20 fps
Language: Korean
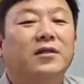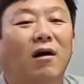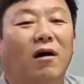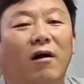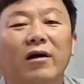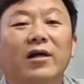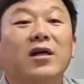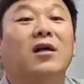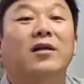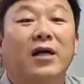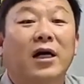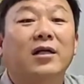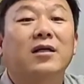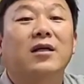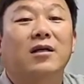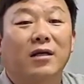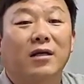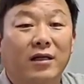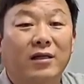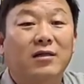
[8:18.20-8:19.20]
거의
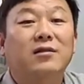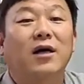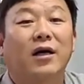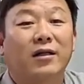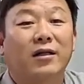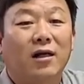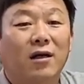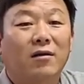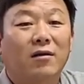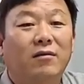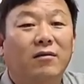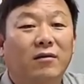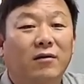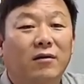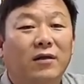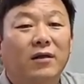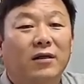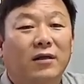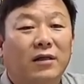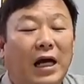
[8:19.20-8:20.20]
영향력을 잃은 것 같아요.
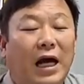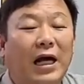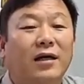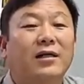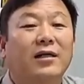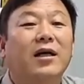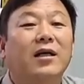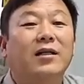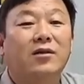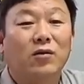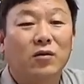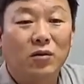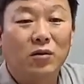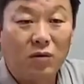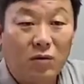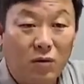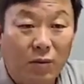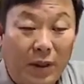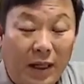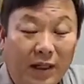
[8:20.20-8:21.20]
그리고
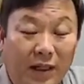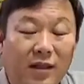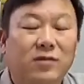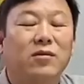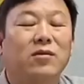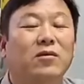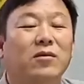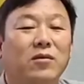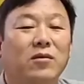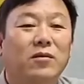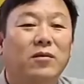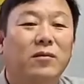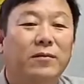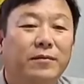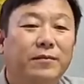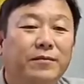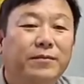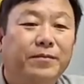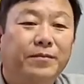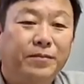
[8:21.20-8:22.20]
지역에서
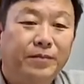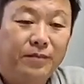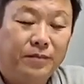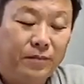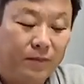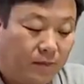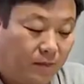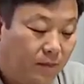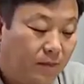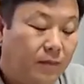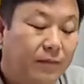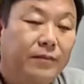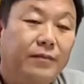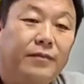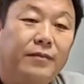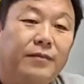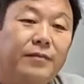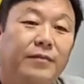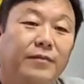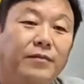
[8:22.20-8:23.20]
지역에서는 자기
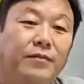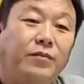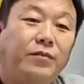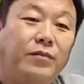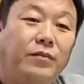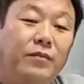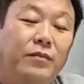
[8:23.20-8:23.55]
지역구에서